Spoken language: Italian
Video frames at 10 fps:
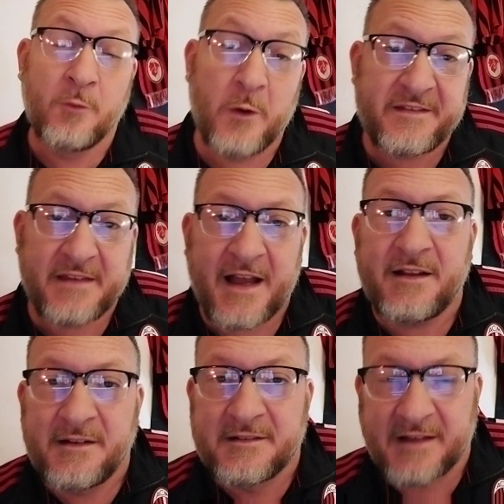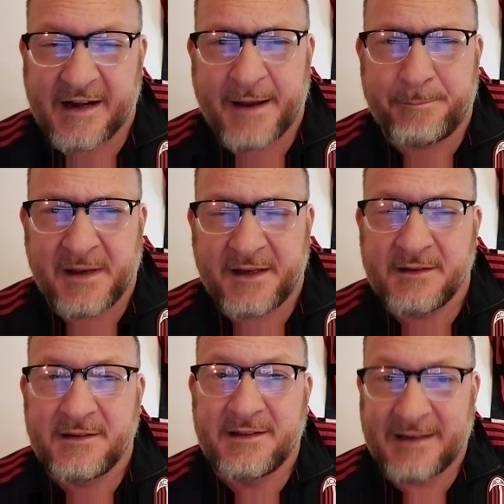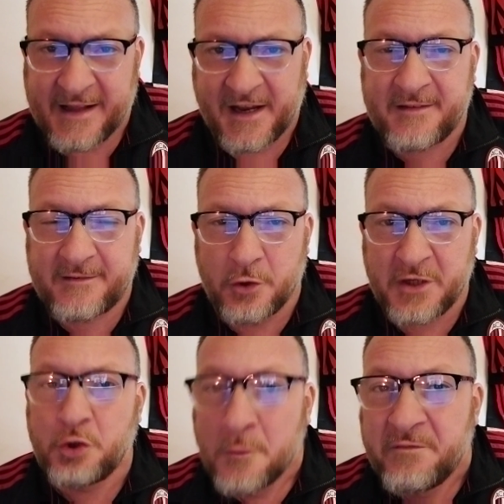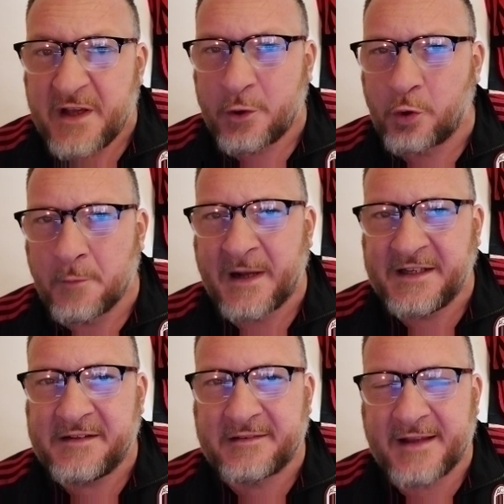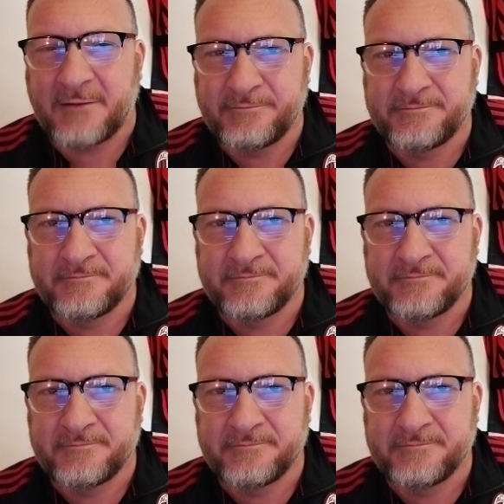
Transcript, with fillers: Questa sarebbe la reazione di un vero romanista.